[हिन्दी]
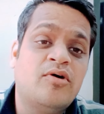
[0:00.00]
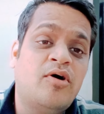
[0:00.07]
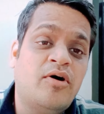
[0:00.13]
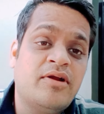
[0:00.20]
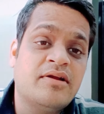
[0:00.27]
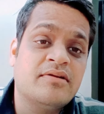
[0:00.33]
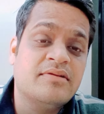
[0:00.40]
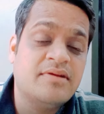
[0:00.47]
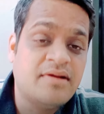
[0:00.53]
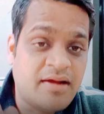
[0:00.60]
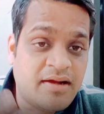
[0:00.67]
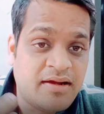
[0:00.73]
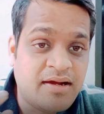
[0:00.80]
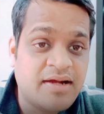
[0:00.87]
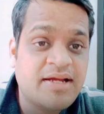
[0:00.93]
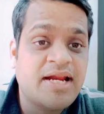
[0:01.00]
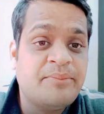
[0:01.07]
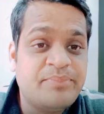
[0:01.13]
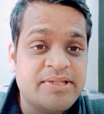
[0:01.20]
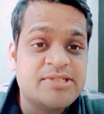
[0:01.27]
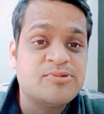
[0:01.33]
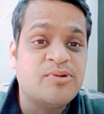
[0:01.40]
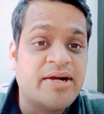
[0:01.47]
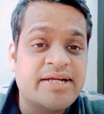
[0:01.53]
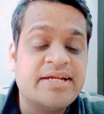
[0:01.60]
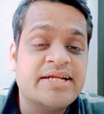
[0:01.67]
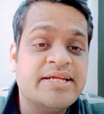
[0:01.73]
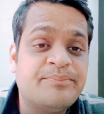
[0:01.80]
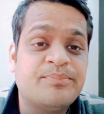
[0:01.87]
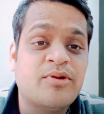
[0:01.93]
और अगर आप इस
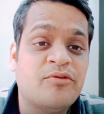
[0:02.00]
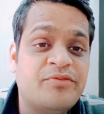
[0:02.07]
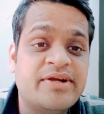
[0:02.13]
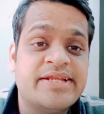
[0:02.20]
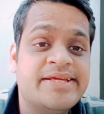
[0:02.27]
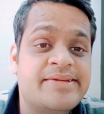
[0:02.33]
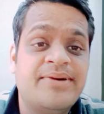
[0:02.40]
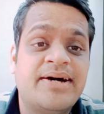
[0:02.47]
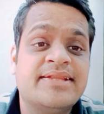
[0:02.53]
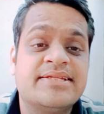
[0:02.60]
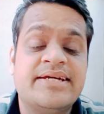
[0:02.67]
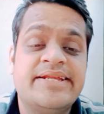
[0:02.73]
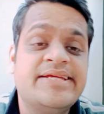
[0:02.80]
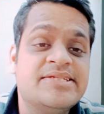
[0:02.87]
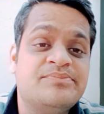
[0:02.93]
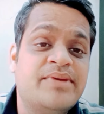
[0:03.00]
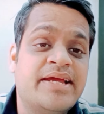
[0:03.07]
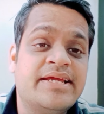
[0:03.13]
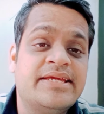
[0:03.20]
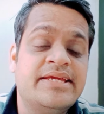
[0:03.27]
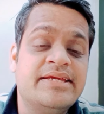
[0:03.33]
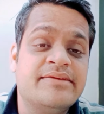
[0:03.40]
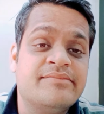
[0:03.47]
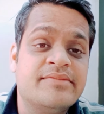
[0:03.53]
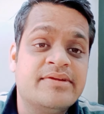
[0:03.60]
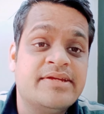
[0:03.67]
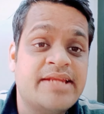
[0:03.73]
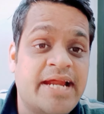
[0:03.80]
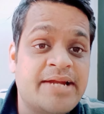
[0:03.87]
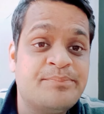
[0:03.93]
क्वार्टर के प्रॉफिट की बात करें इस बैंक की
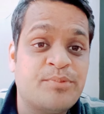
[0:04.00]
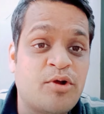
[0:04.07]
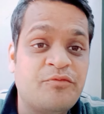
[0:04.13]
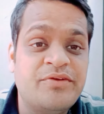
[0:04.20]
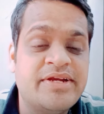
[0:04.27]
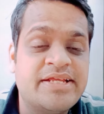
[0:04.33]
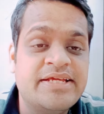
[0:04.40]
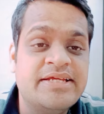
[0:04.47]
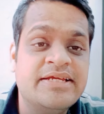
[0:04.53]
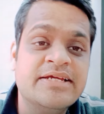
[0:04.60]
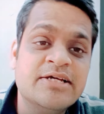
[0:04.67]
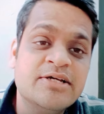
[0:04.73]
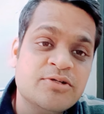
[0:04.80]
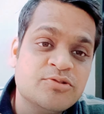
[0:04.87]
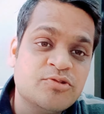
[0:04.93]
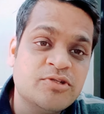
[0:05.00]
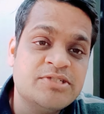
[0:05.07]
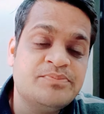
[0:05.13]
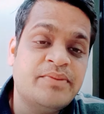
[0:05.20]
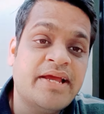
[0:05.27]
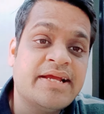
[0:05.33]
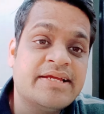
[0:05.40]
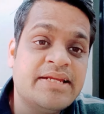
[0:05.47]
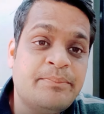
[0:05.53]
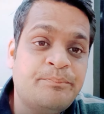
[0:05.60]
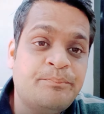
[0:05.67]
नेट प्रॉफिट की तो इस बैंक ने